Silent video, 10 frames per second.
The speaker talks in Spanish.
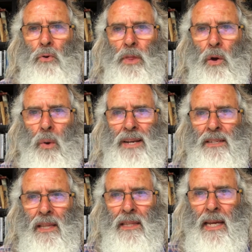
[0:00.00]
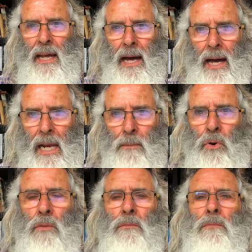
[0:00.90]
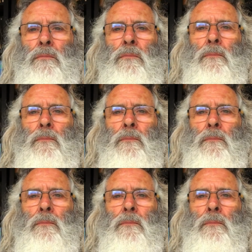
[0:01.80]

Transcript: hablo de Juan Santana Álamo,